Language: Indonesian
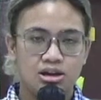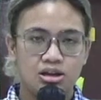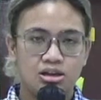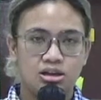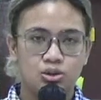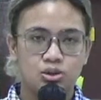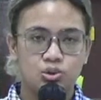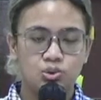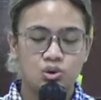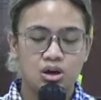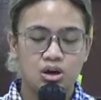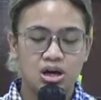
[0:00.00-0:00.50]

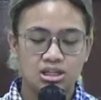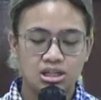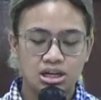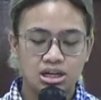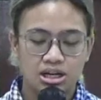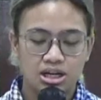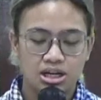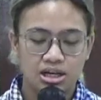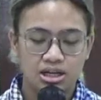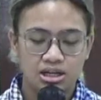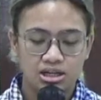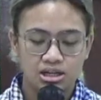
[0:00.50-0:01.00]
Itu
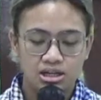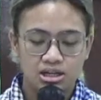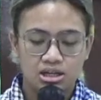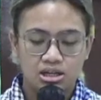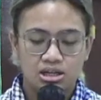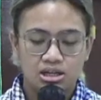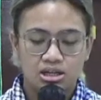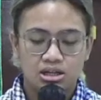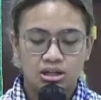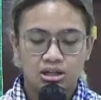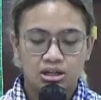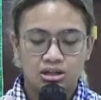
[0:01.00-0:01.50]
adalah
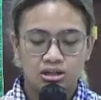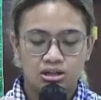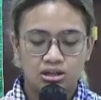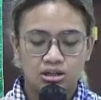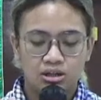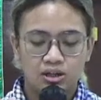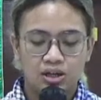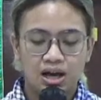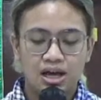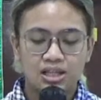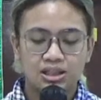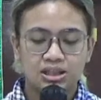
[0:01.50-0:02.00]
uh,
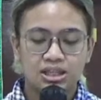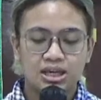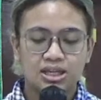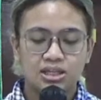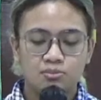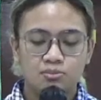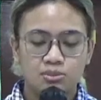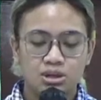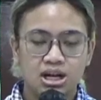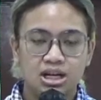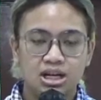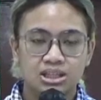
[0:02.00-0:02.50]
kata
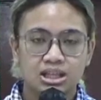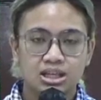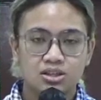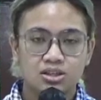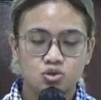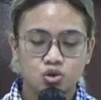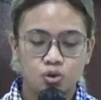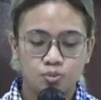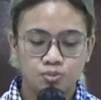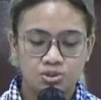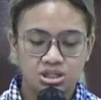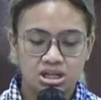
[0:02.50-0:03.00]
demi kata yang
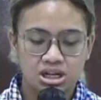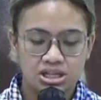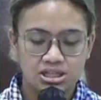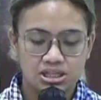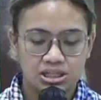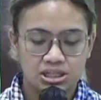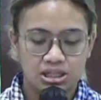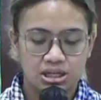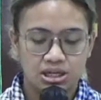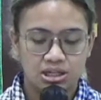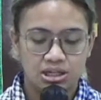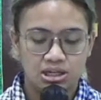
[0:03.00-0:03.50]
cukup jelas
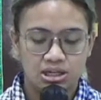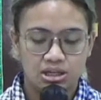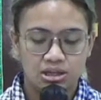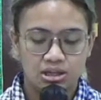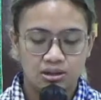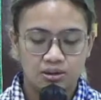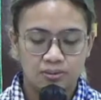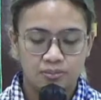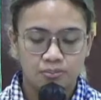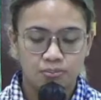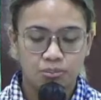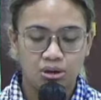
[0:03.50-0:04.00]
adik-adik.
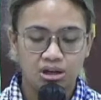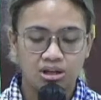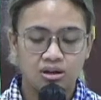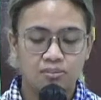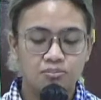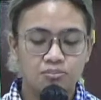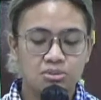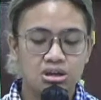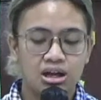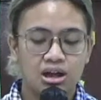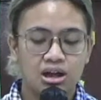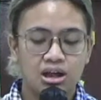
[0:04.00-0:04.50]

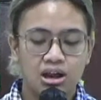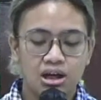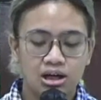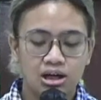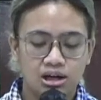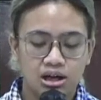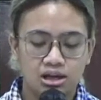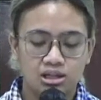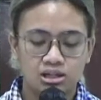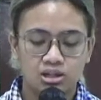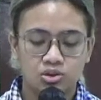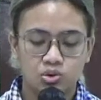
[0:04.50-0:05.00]
Bergembiralah
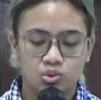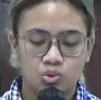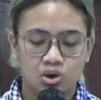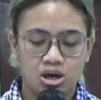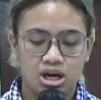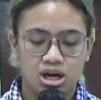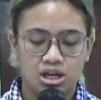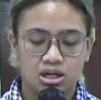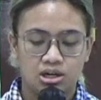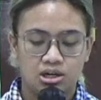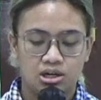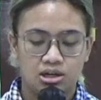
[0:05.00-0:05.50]
karena
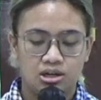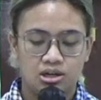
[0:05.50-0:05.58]
Tuhan.